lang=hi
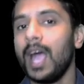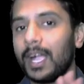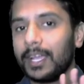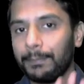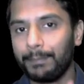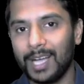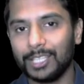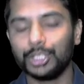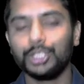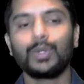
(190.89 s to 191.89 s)
अगर इन
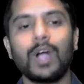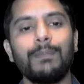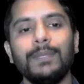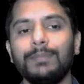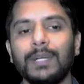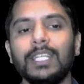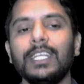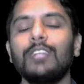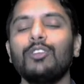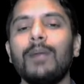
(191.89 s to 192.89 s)
पांच चीज़ों को आपने पढ़
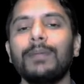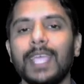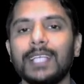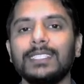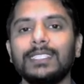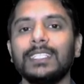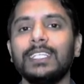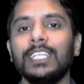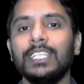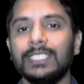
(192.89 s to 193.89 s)
लिया तो आप कह सकते
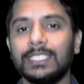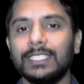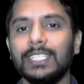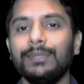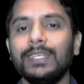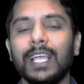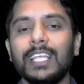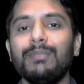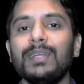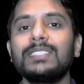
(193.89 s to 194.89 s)
हैं कि जितने भी
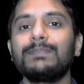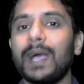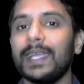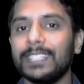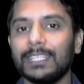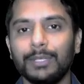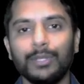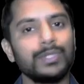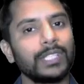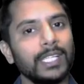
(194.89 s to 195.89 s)
एलिमेंट्स पाइथन में
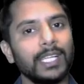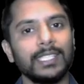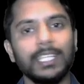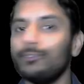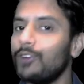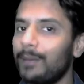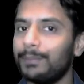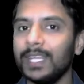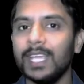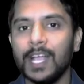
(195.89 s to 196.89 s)
यूज़ किए जाते हैं वो
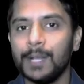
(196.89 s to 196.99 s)
आपने